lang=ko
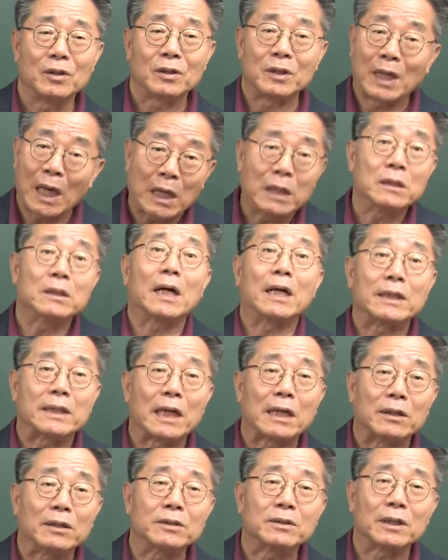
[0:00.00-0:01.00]
개그라는 게
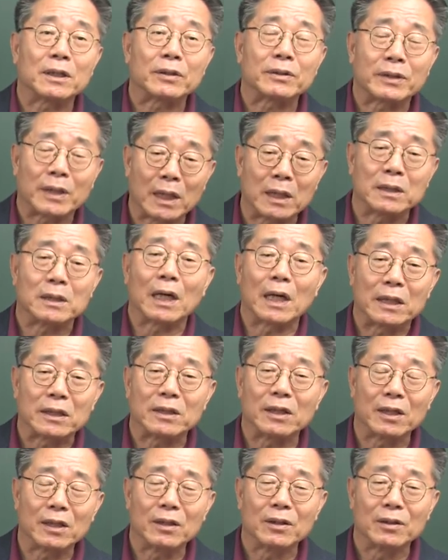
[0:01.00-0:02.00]
그렇잖아요. 개그라는
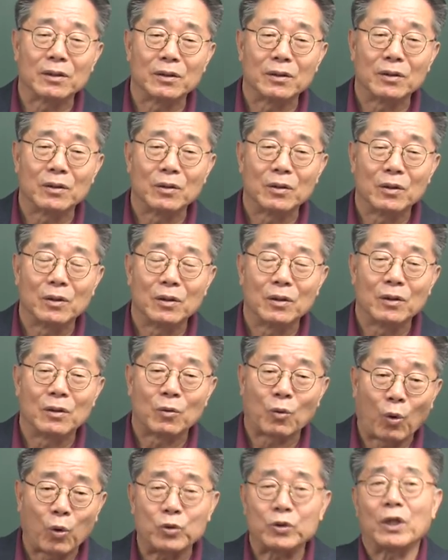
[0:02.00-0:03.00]
게.
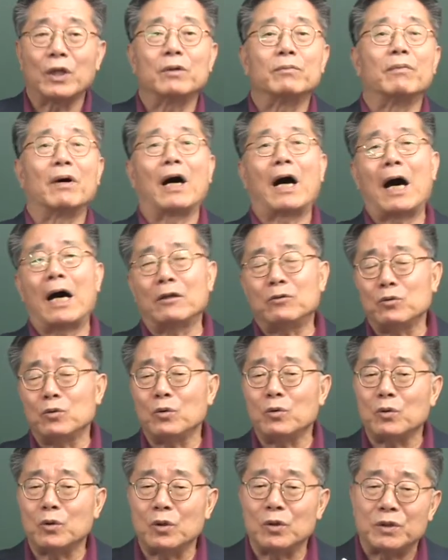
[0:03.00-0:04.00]
그때는 막
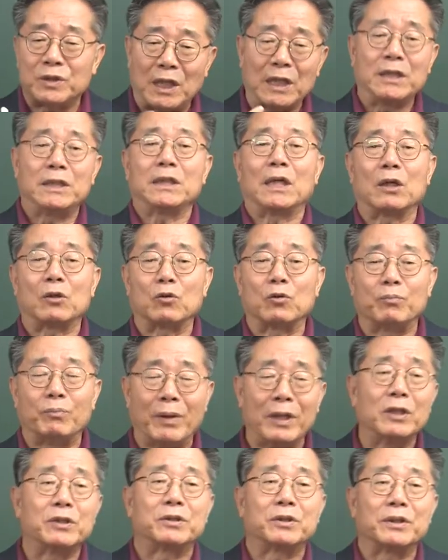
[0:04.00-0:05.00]
아주 그 재치가 있고
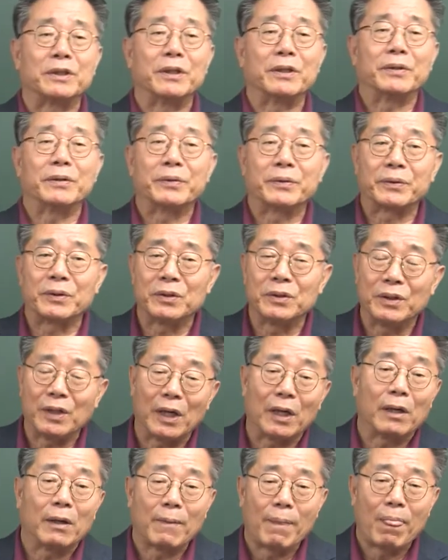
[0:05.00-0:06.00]
매력적이에요.
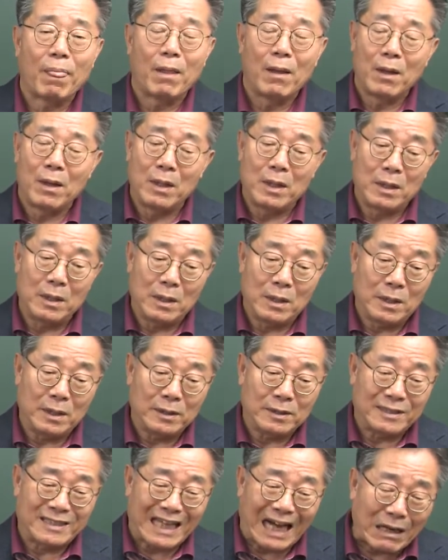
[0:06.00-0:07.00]
그런데
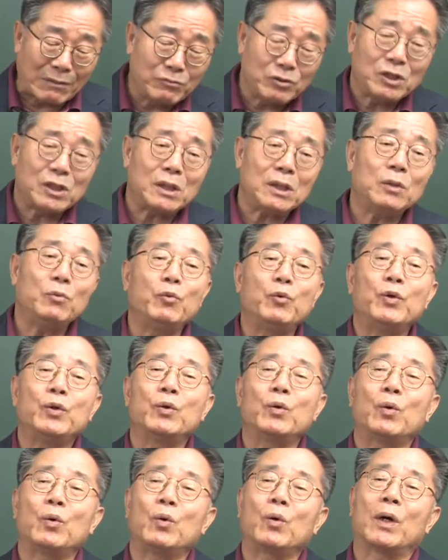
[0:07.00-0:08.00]
잠시
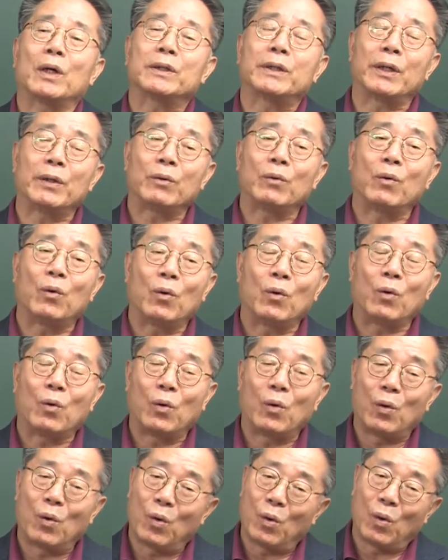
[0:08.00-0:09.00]
위로가
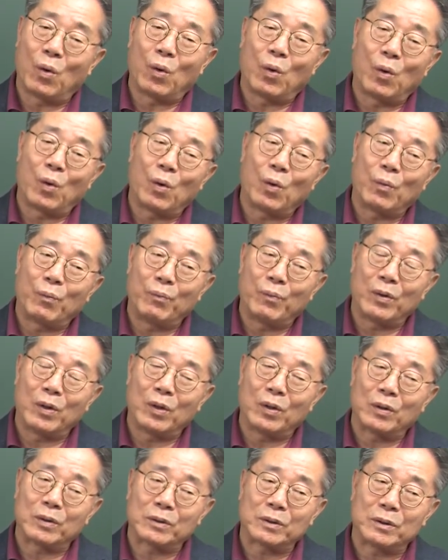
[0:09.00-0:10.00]
되고
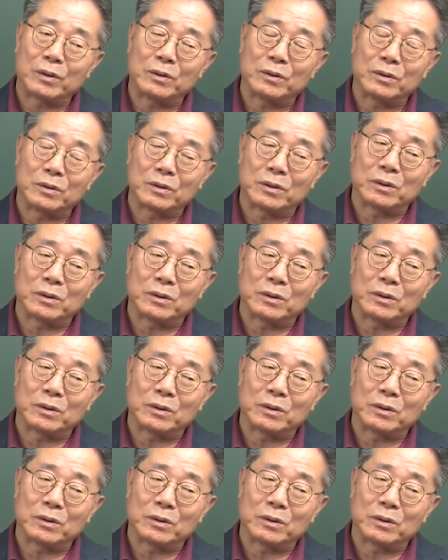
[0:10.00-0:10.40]
어뭐 그런